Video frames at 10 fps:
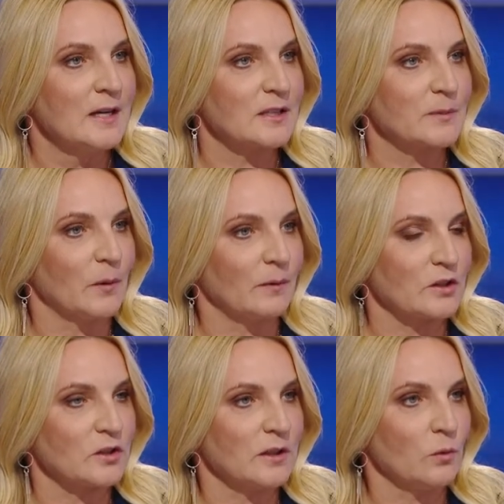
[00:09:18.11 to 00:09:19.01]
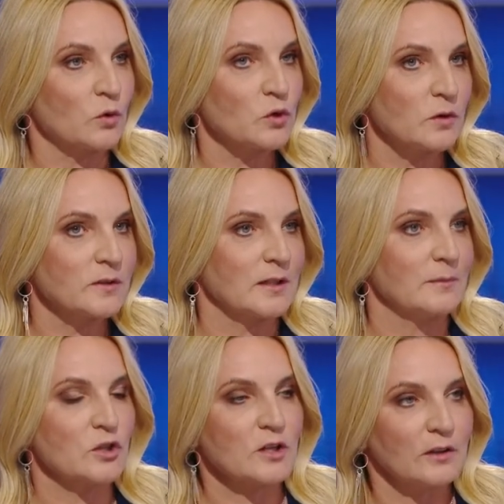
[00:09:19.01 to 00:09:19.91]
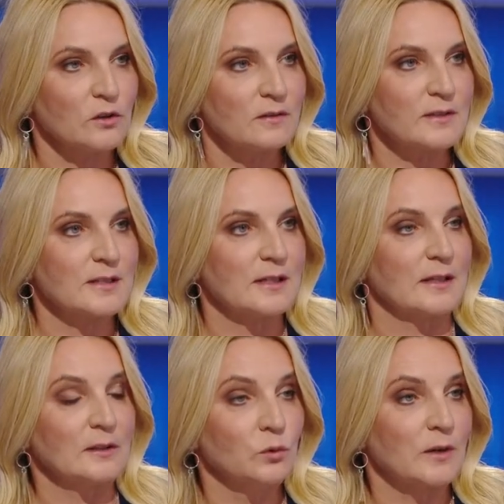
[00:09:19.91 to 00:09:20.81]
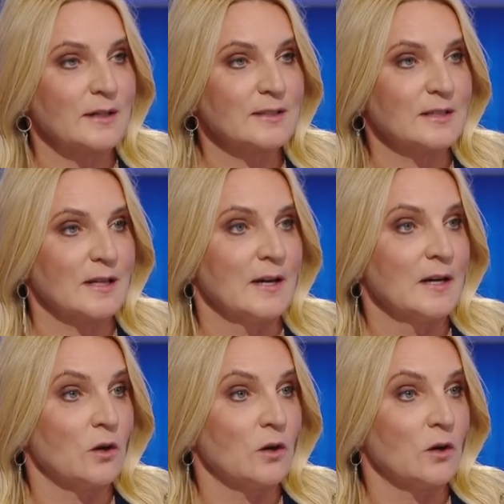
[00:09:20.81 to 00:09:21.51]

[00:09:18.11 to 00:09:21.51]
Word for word: e, społecznej, łączącej mieszkaniowe cele, edukację,